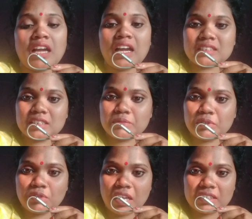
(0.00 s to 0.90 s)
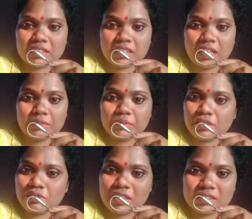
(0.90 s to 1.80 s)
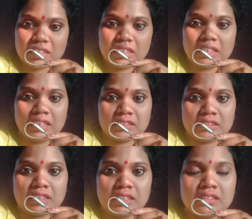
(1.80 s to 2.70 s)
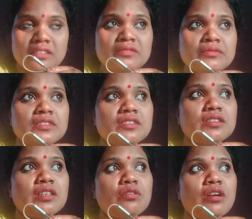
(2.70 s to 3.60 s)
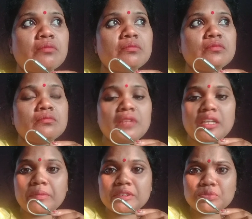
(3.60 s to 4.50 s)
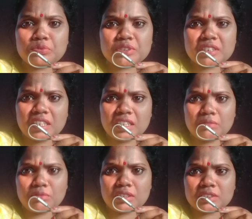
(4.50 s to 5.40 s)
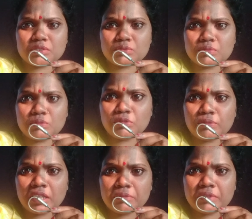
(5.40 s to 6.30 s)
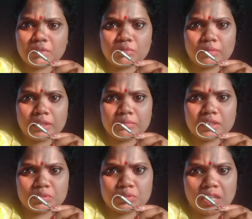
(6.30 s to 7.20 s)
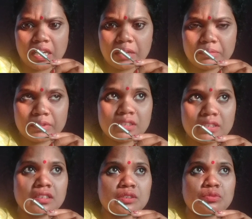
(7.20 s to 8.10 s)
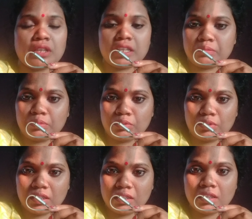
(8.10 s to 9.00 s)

हंसी में उड़ा देता है मेरे को अच्छा नहीं लगता है देखो हम मेरे पास कुछ नहीं है बोल के मोबाइल भी है मोबाइल भी एक तो ख़राब है एक तो हेडफोन है